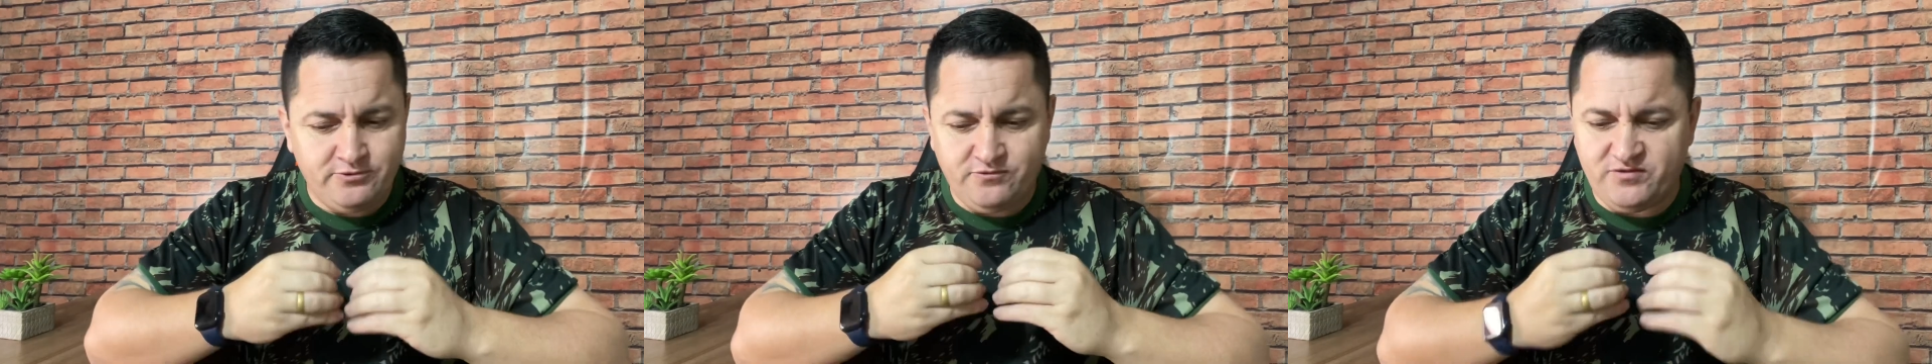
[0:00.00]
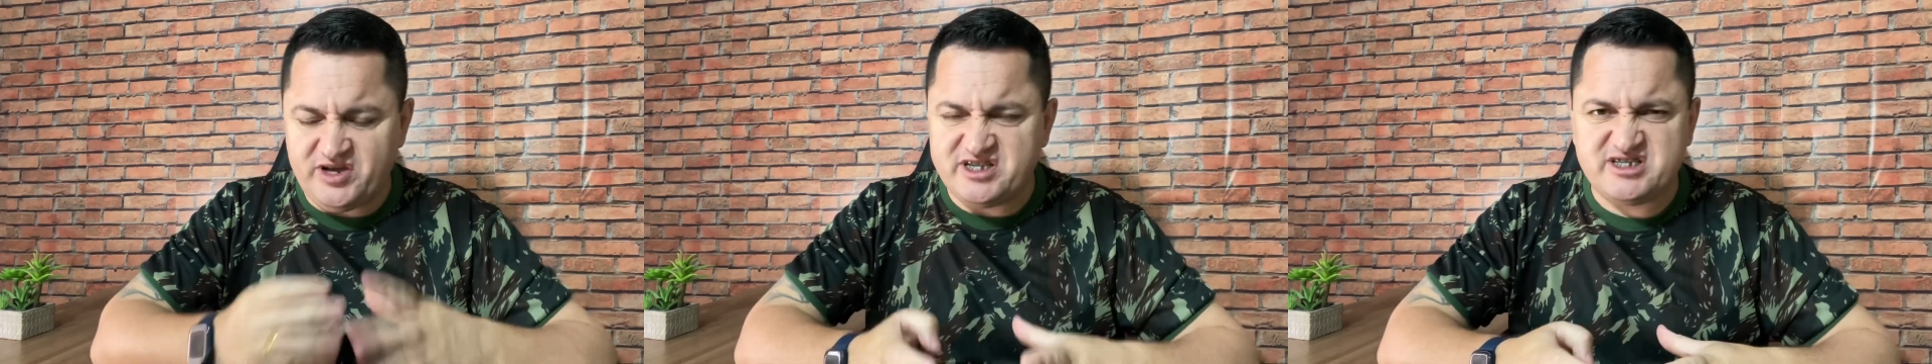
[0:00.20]

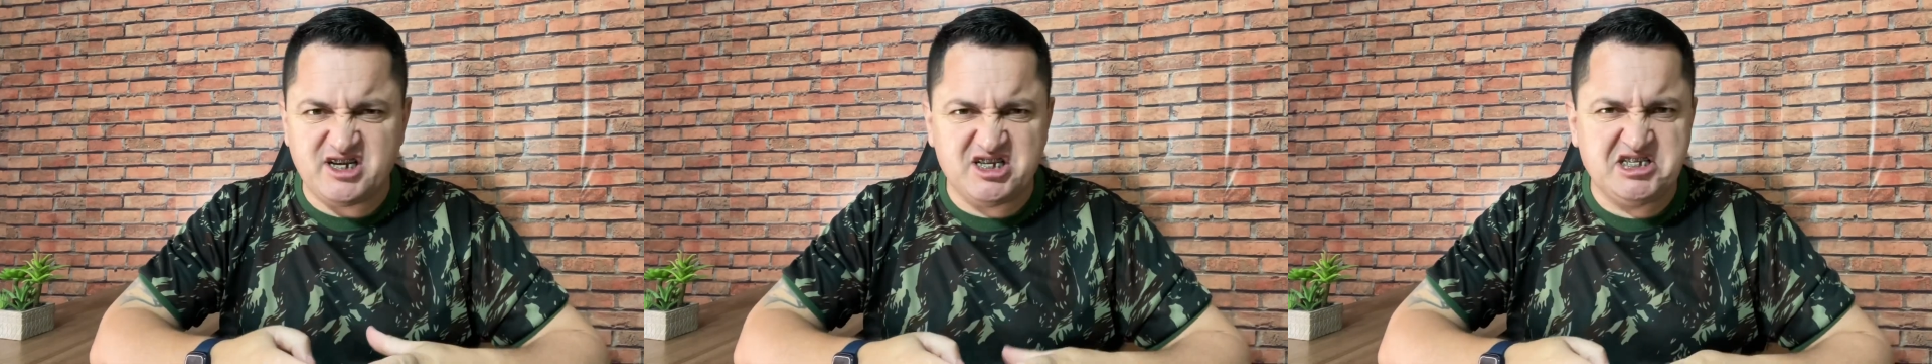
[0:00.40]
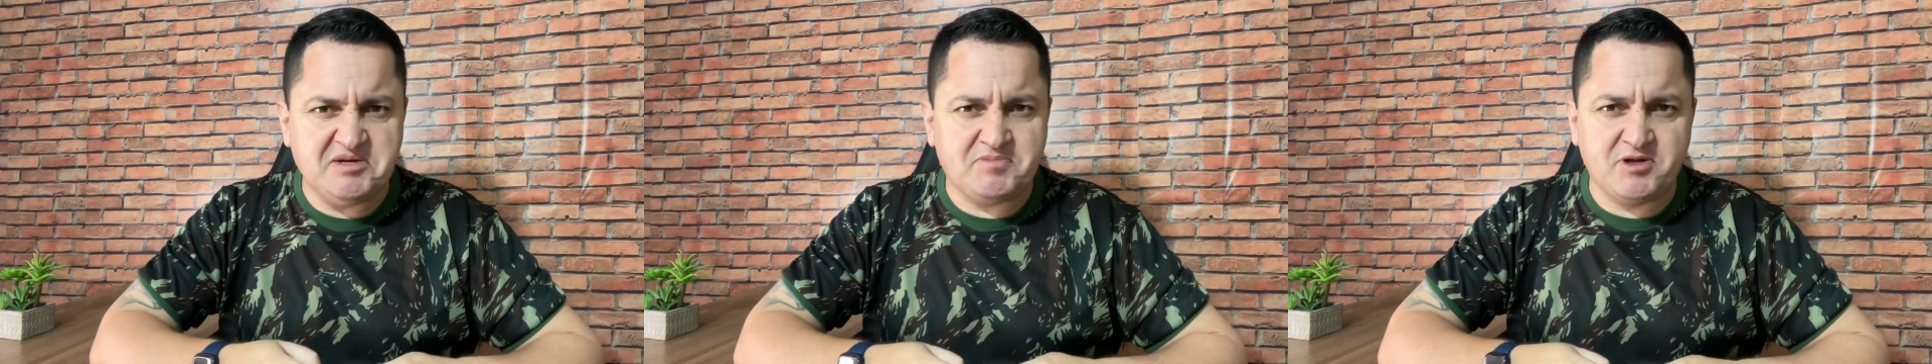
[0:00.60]
Fez
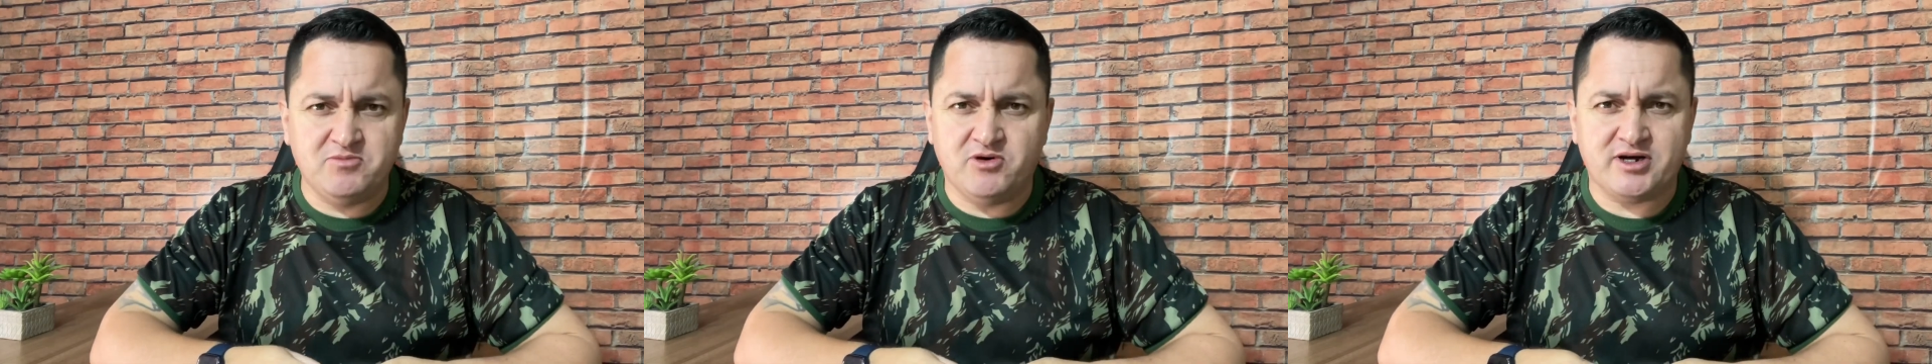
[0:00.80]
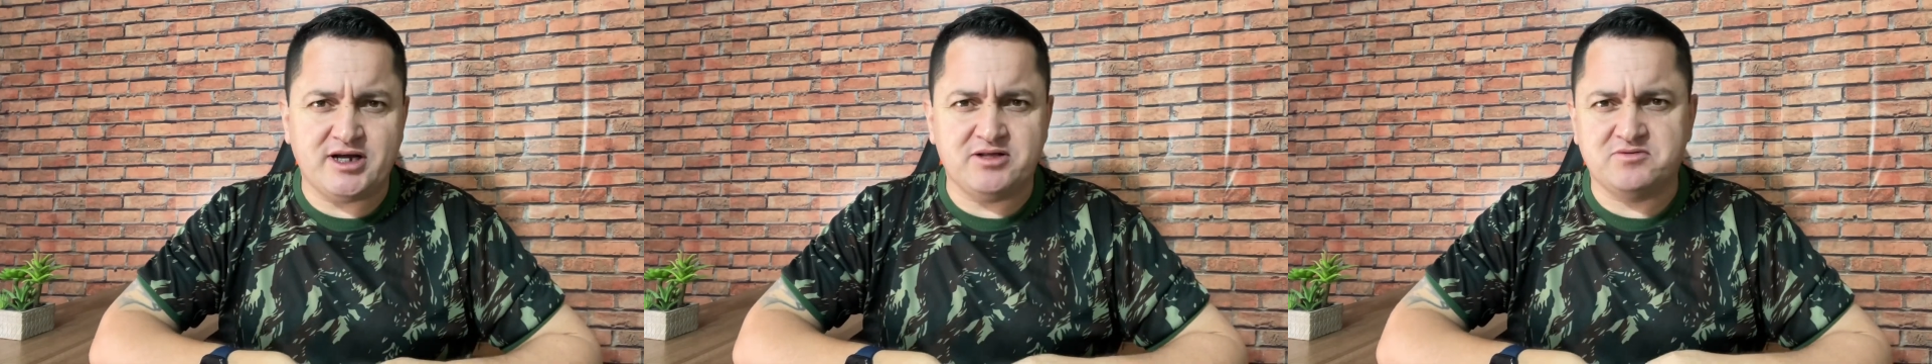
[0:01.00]
ser
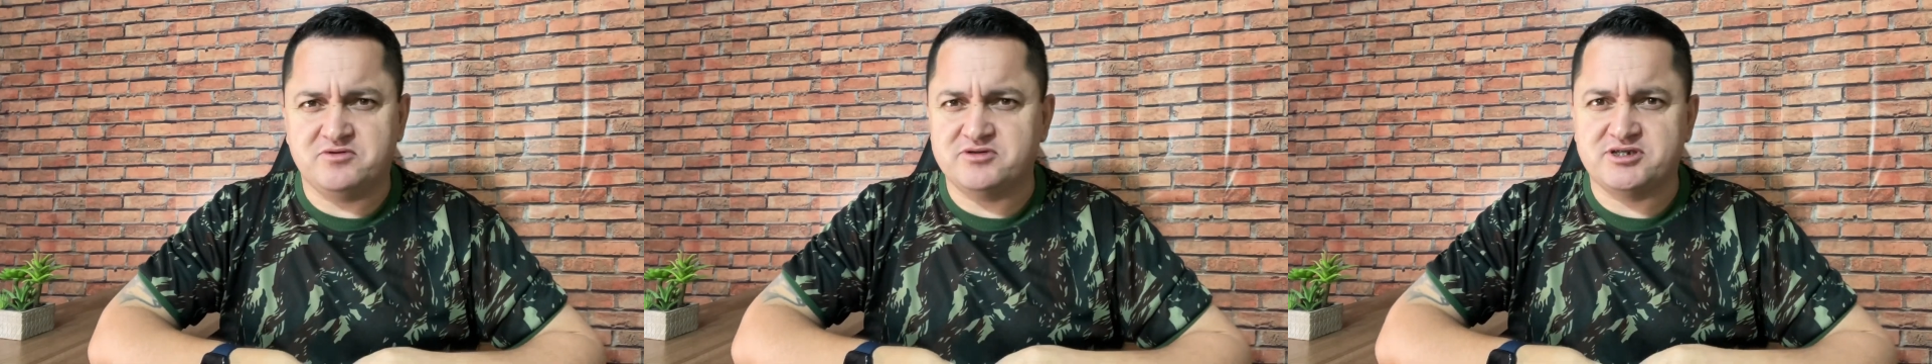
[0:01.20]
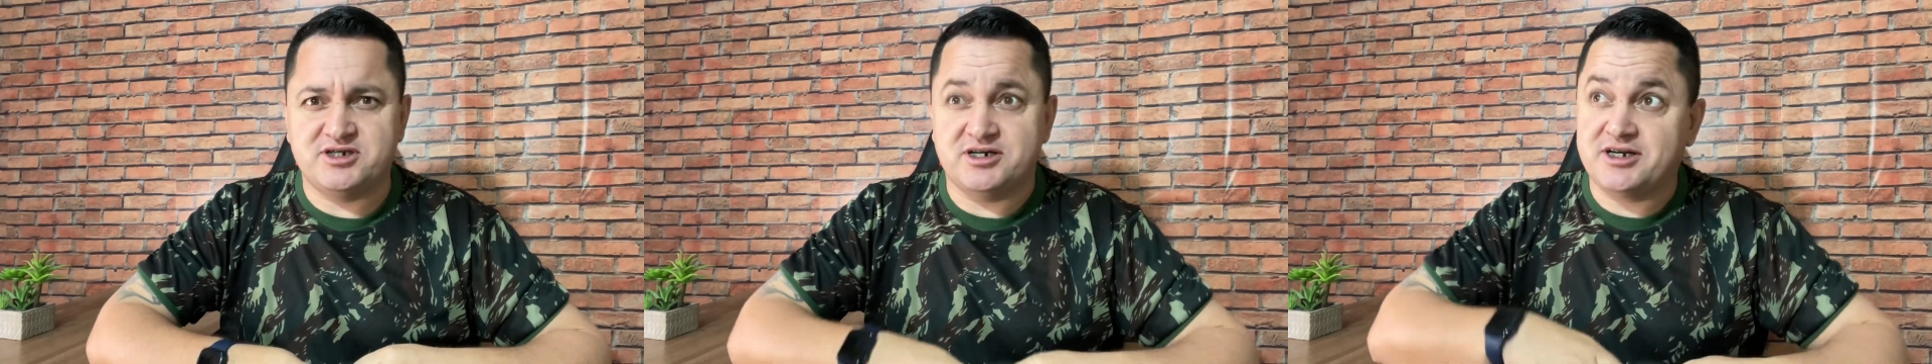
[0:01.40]
aprimorado
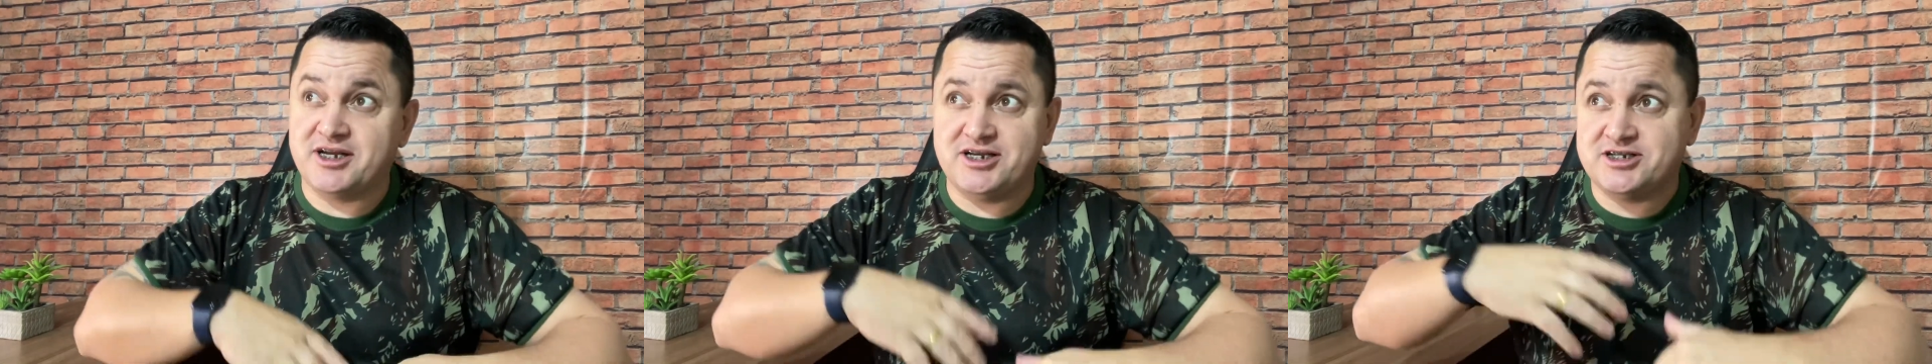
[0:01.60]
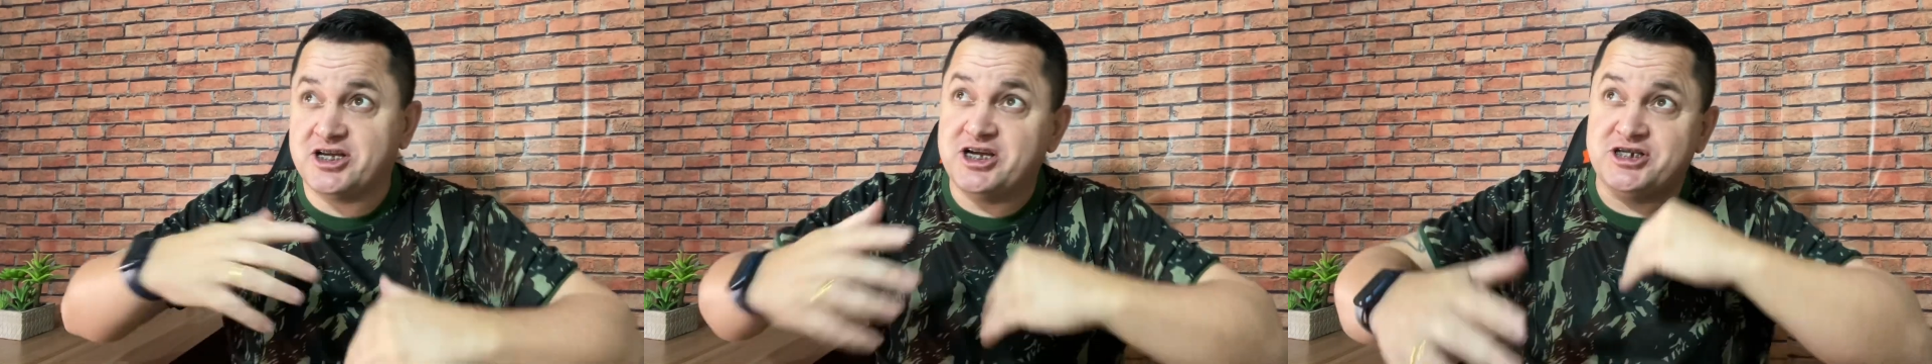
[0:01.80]
com certeza,